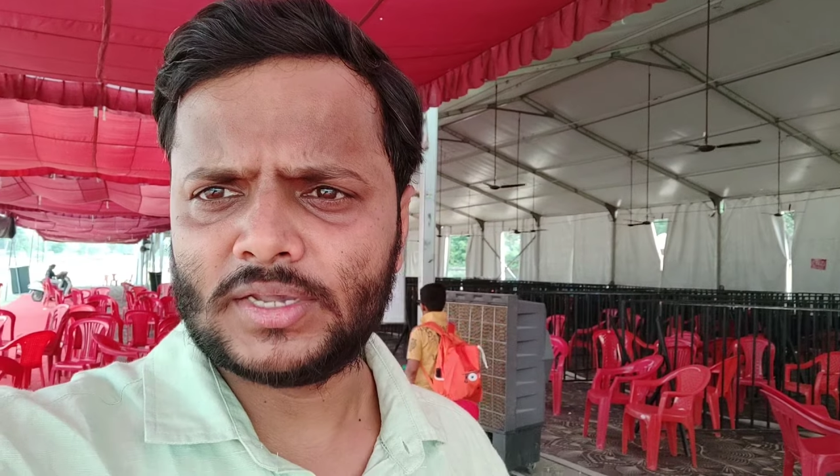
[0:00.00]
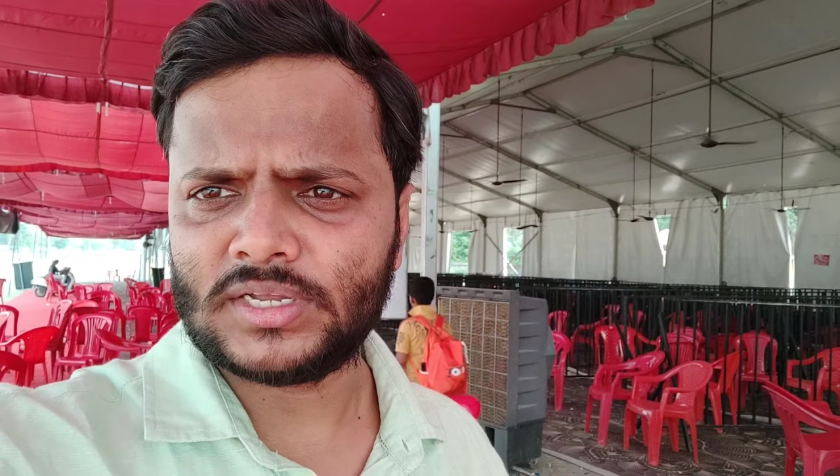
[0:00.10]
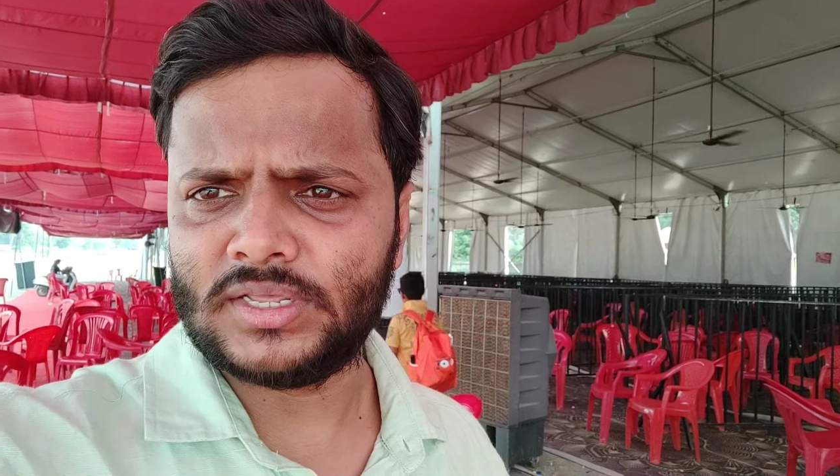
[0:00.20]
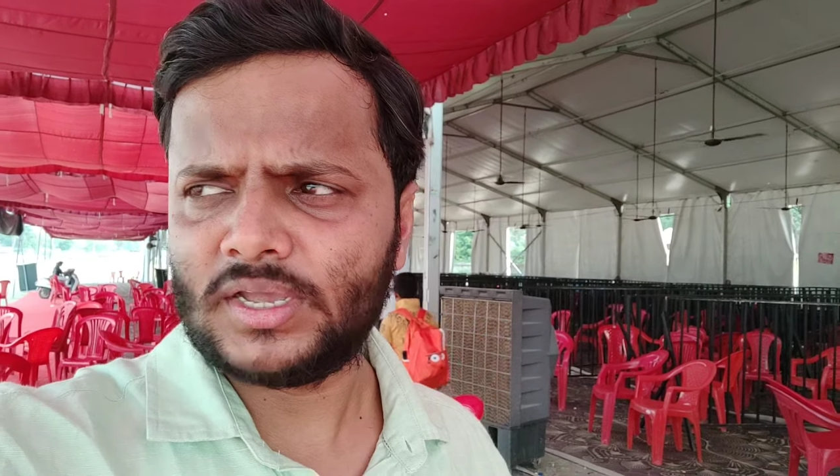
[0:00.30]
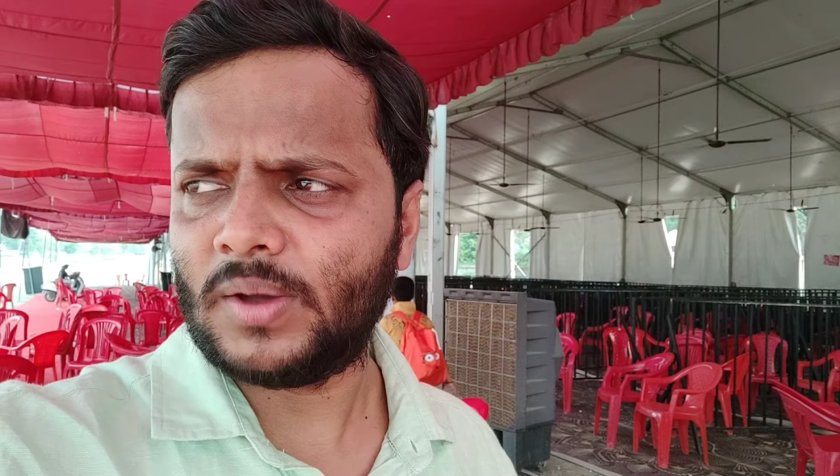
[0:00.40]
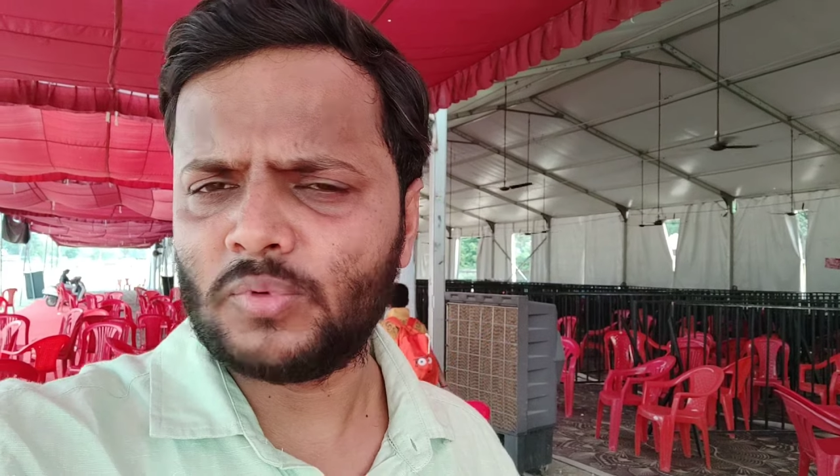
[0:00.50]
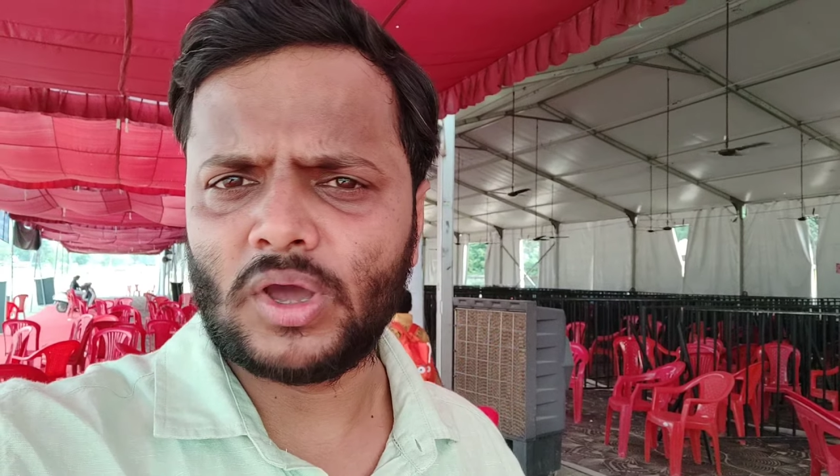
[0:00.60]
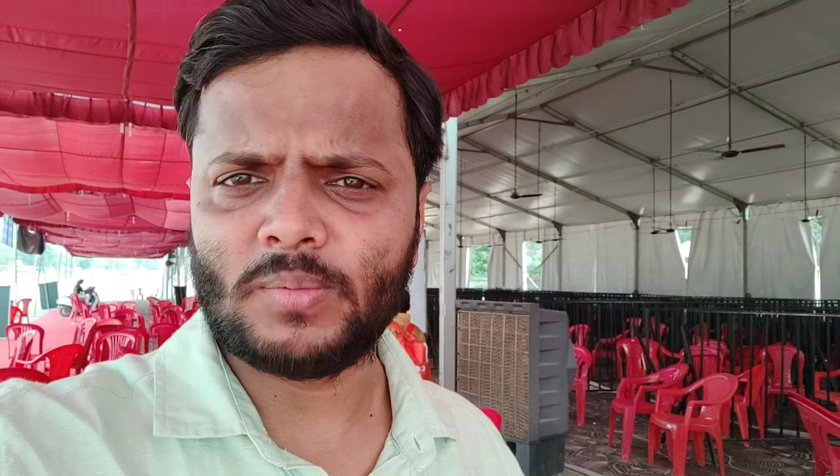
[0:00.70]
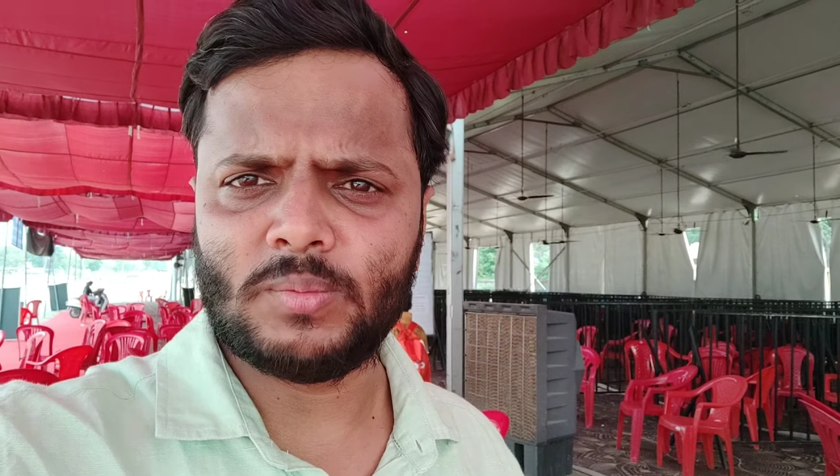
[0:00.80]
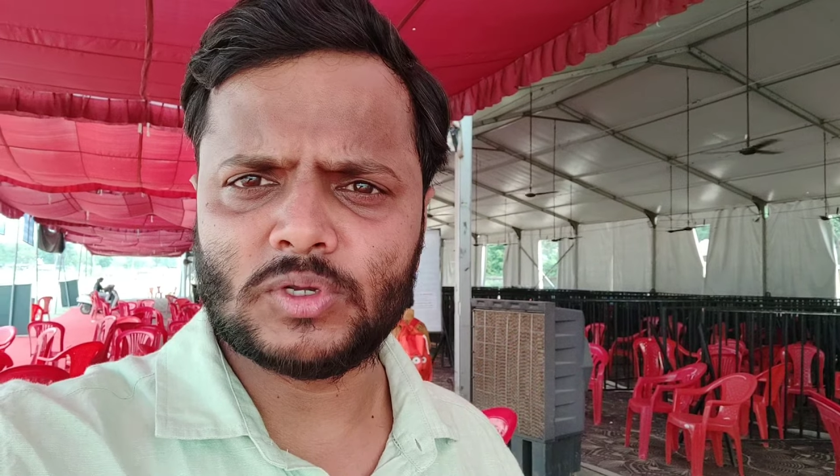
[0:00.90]
ऐसा नहीं है कि आपको
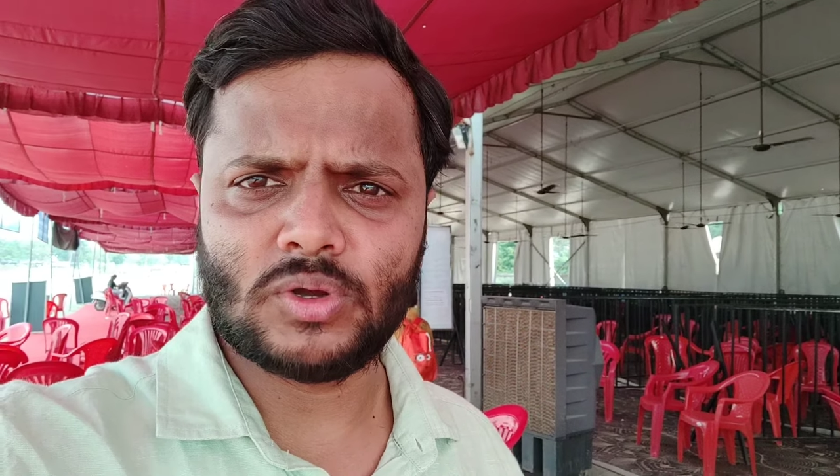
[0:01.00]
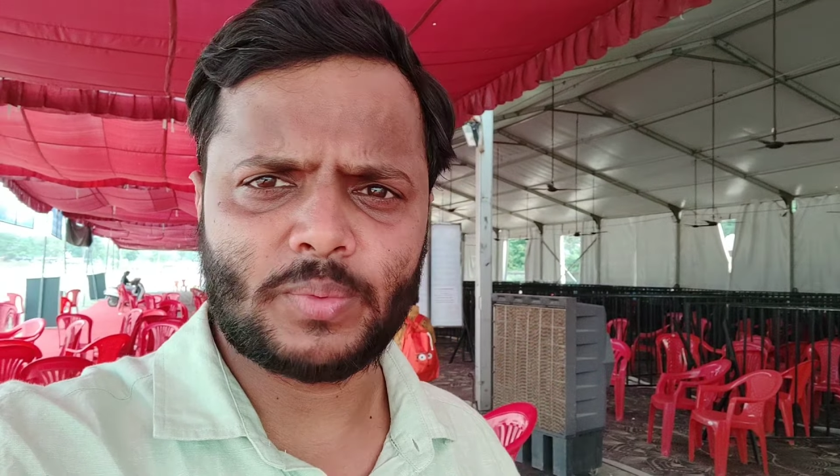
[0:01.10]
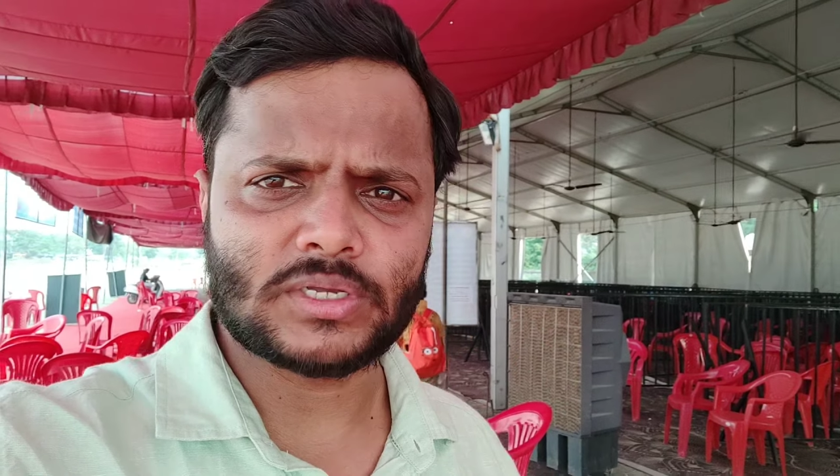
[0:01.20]
गर्मी में जो है